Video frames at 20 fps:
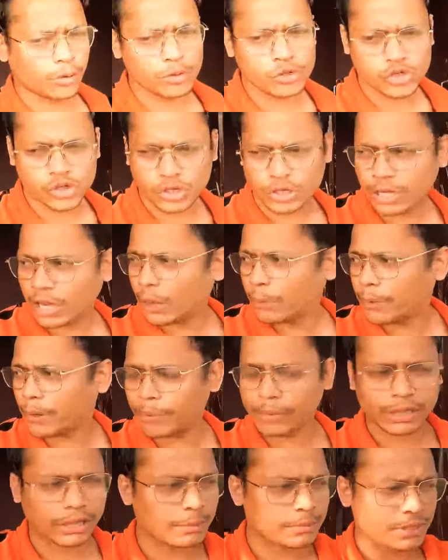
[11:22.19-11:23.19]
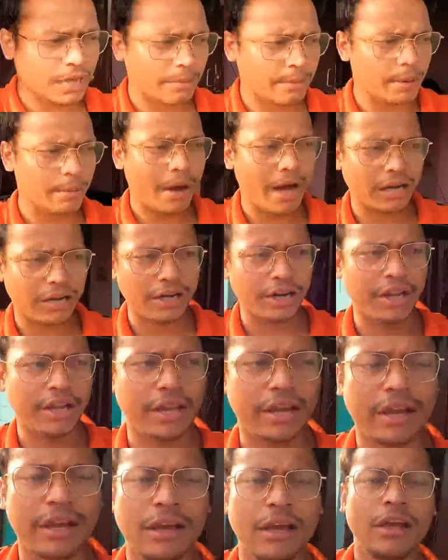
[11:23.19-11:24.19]
कुछ यहाँ पे मतलब सामने मार्केट
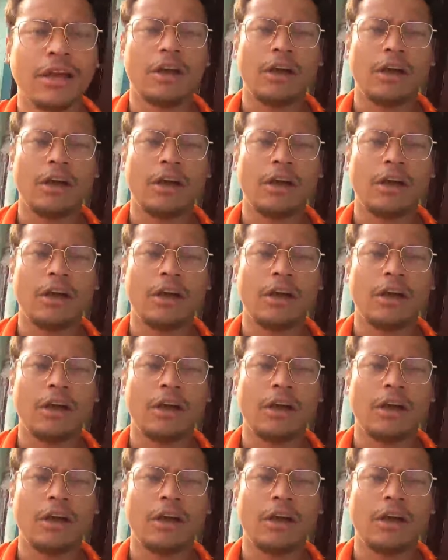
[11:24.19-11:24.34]
ही है